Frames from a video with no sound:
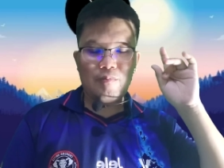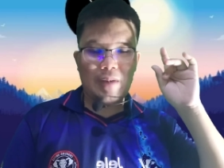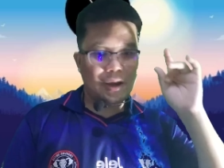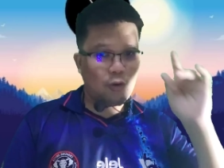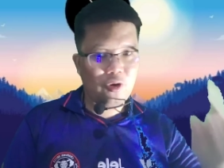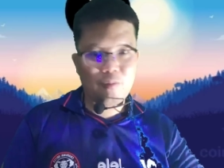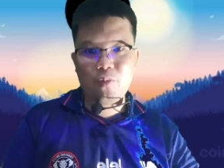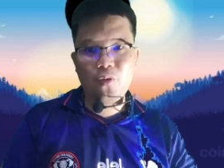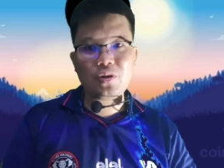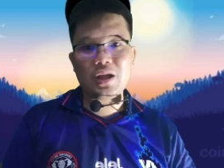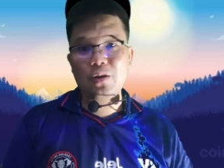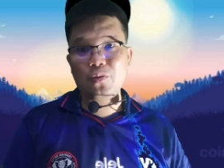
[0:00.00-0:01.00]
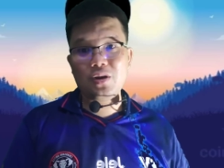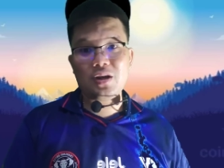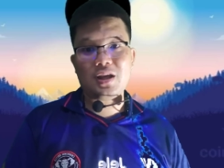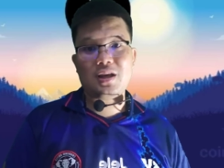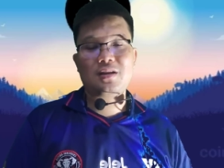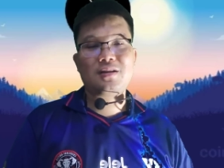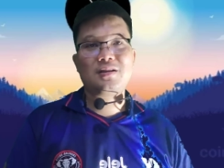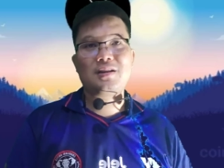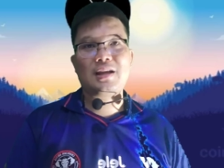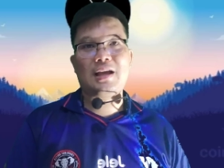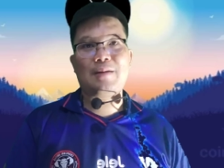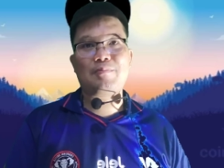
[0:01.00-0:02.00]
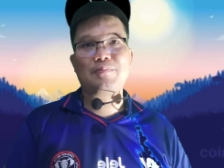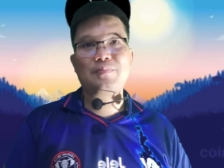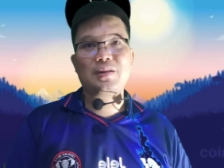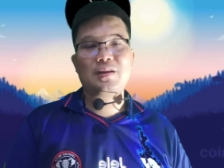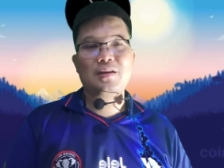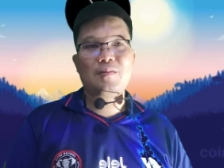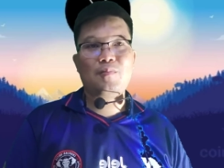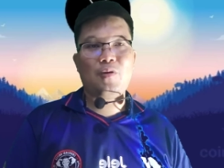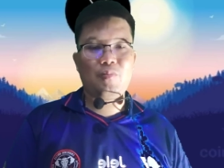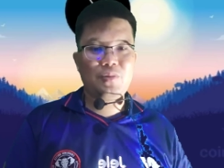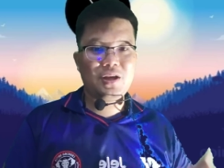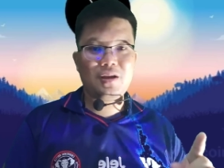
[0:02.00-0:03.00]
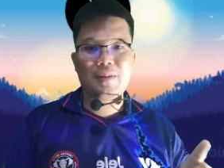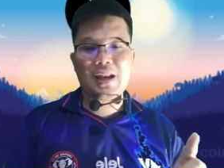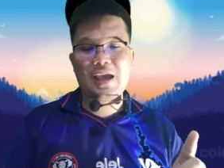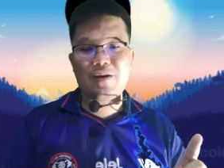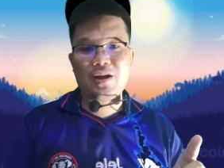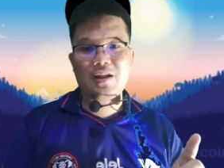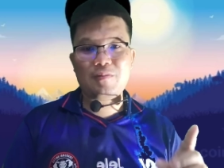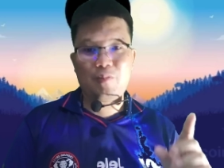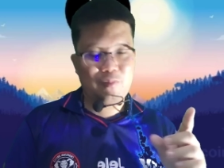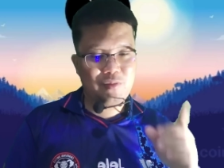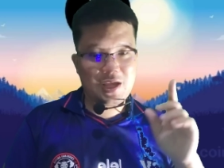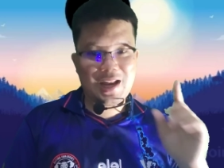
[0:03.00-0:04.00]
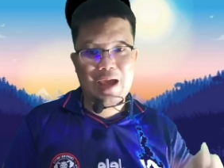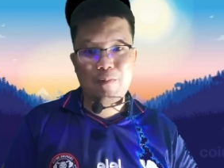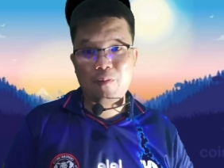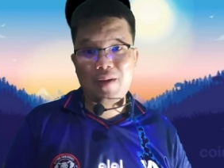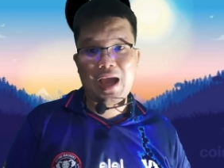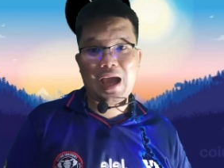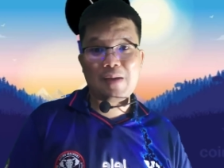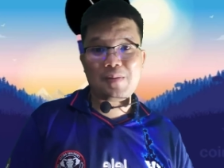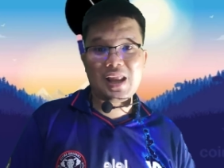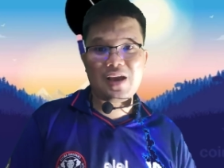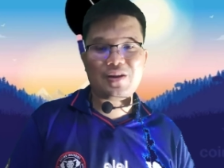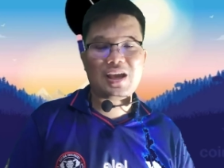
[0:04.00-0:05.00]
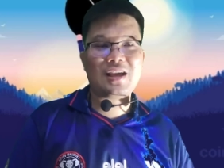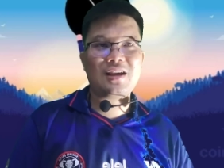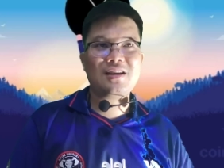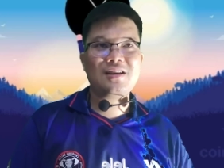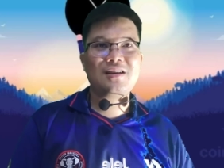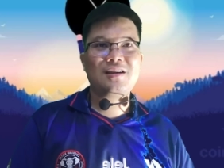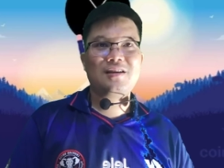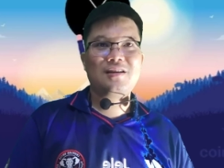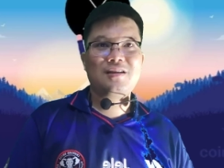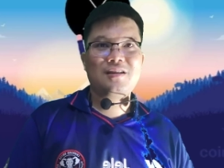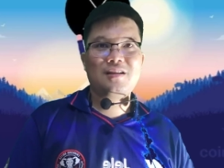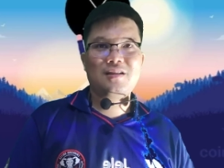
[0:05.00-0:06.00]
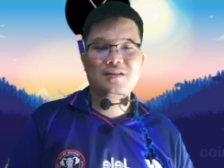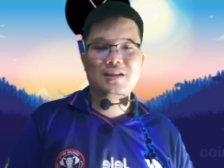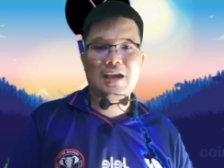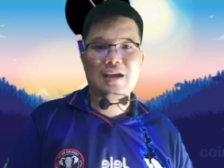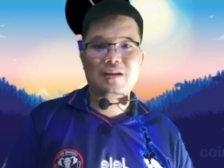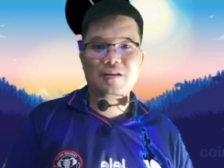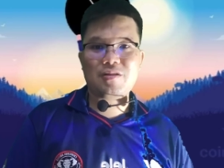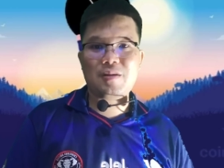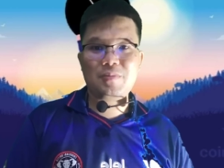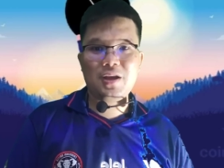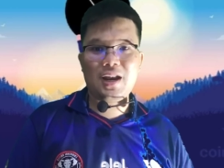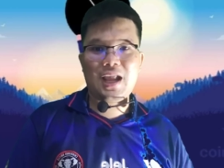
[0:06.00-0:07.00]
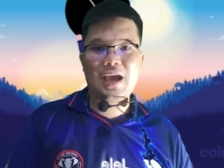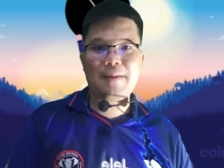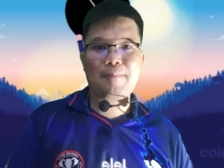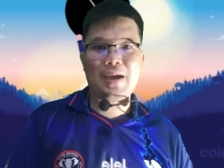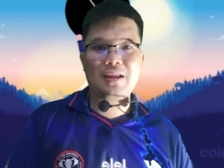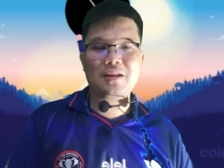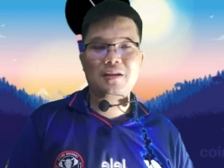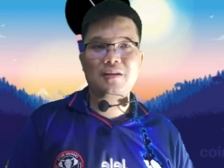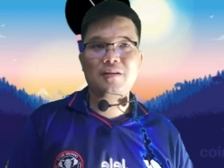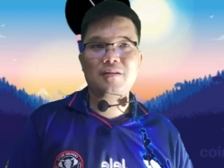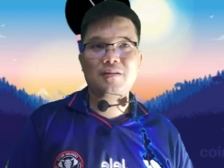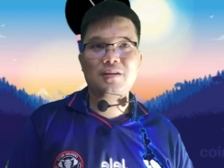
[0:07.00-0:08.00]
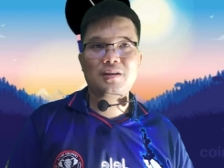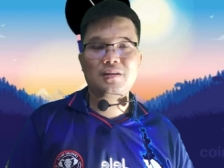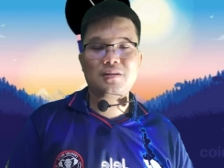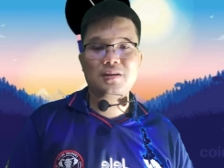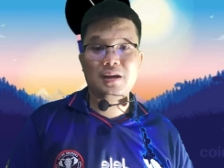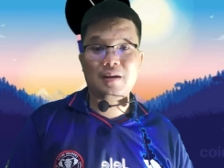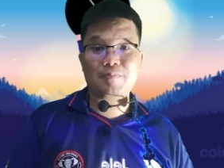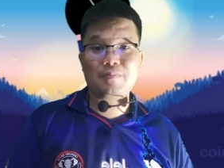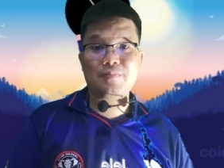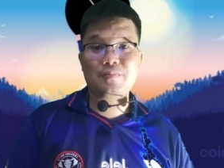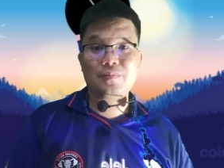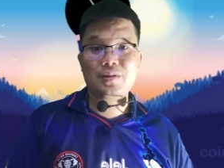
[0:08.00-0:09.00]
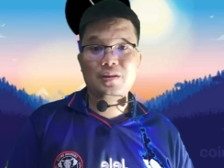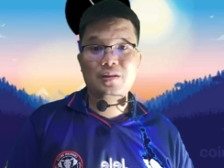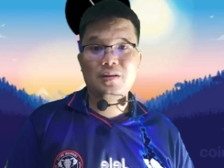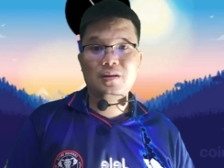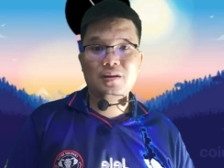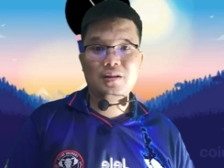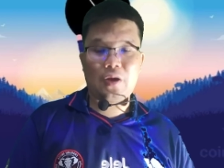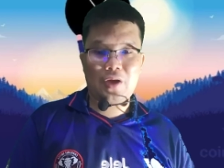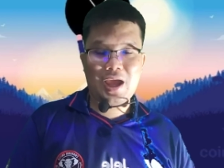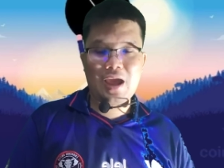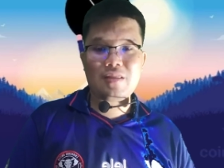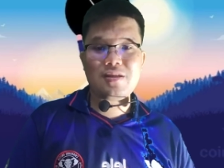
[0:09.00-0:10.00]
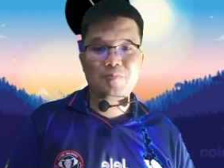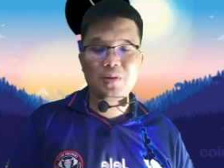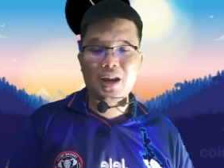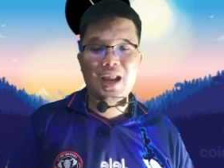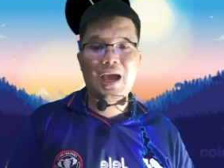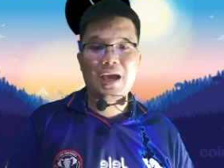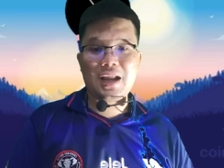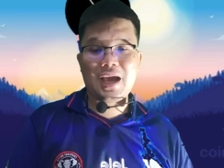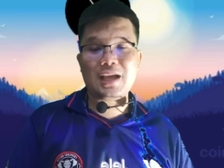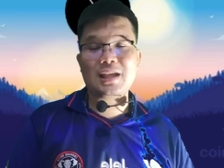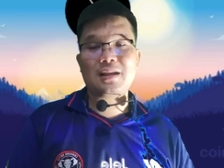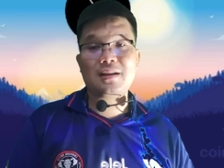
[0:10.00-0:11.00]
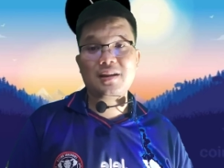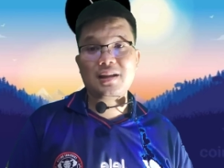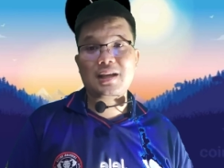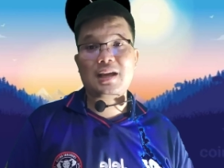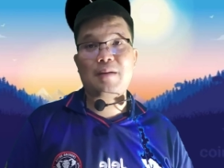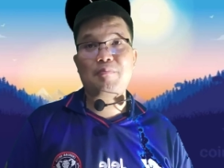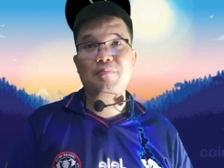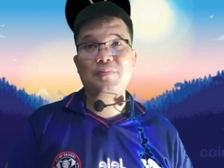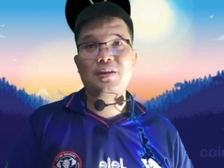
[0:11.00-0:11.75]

แม่งโคตรพุ่งทะลุเลยนะครับผมถือมาแล้วอ่ะผมเสียดายผมขายไปแล้วนะจากสิบดอลลาร์ไปถึงเกือบหนึ่งร้อยห้าสิบดอลลาร์ได้นะครับ